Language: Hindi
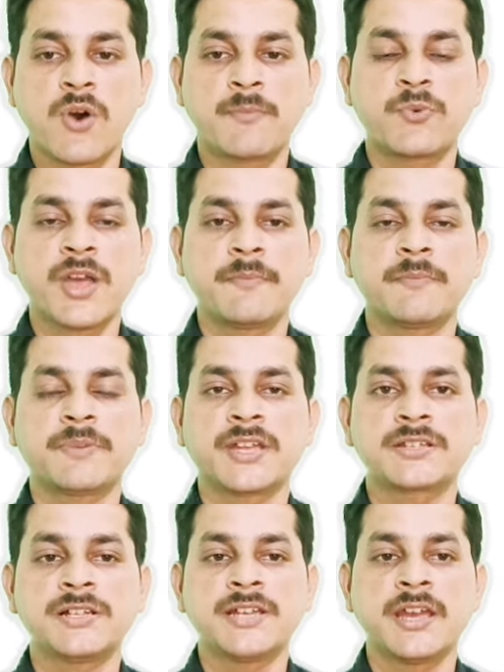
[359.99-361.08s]
वो आपको यहाँ पे
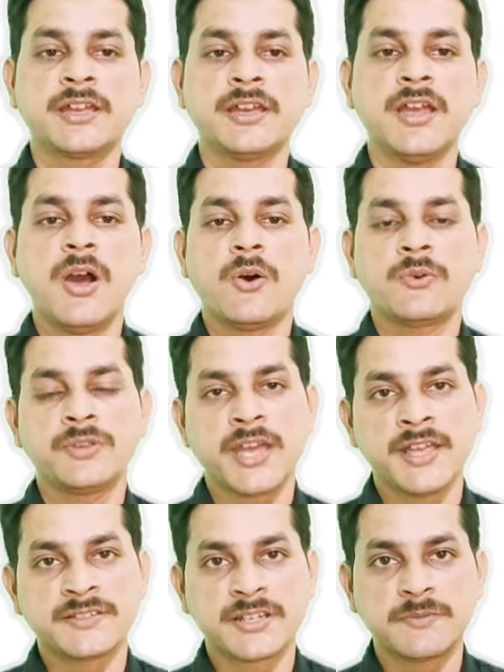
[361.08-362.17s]
पता चल जाएंगे और
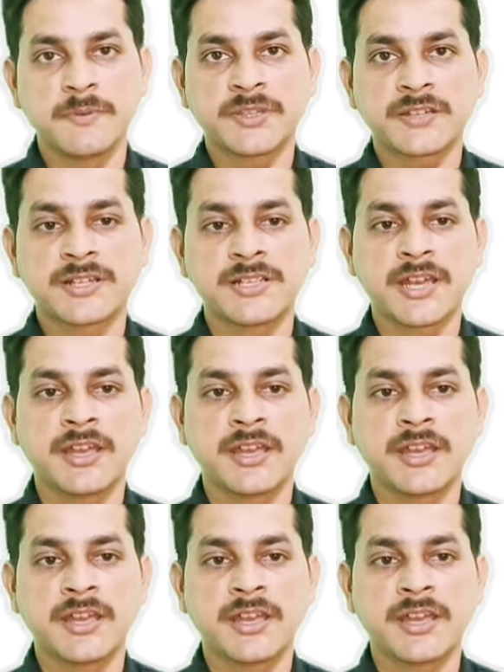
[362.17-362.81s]
उनके आंसर्स भी पता चल